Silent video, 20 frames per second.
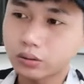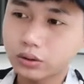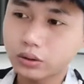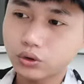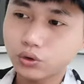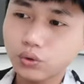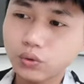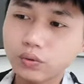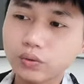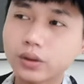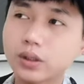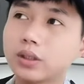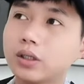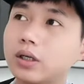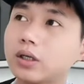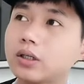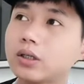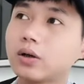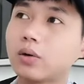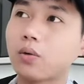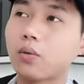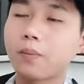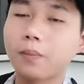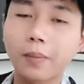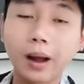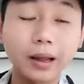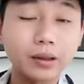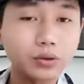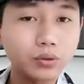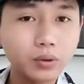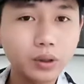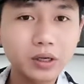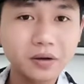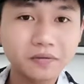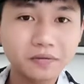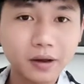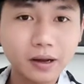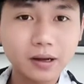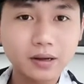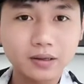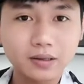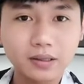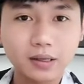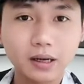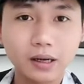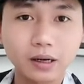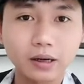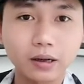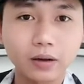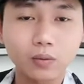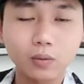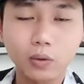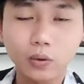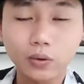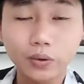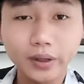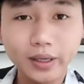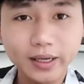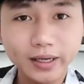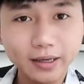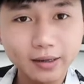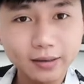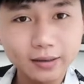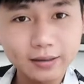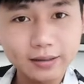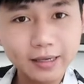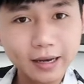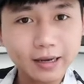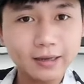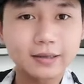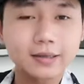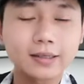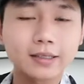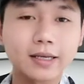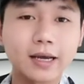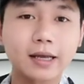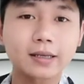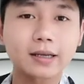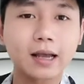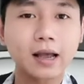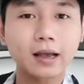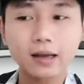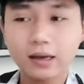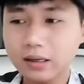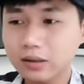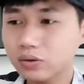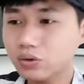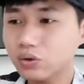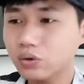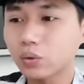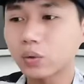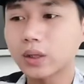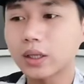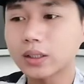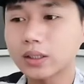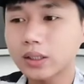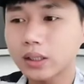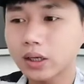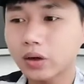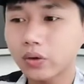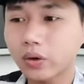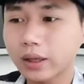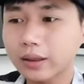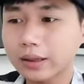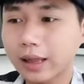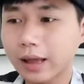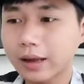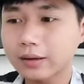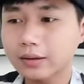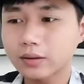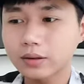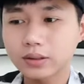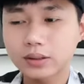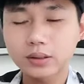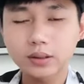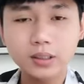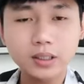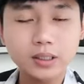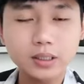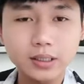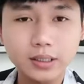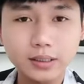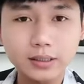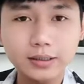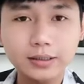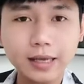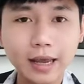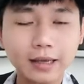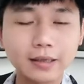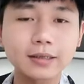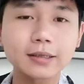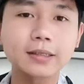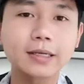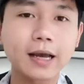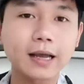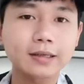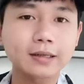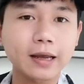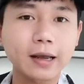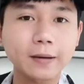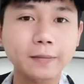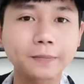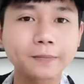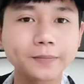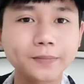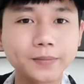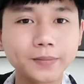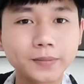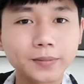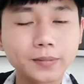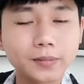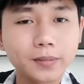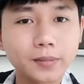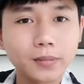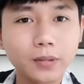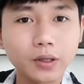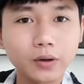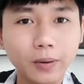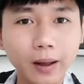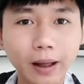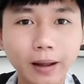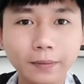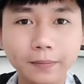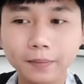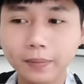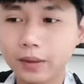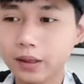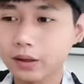顺势呢是买对了方向了，我会再次加仓，根据我的策略单进行再次加仓，对吧？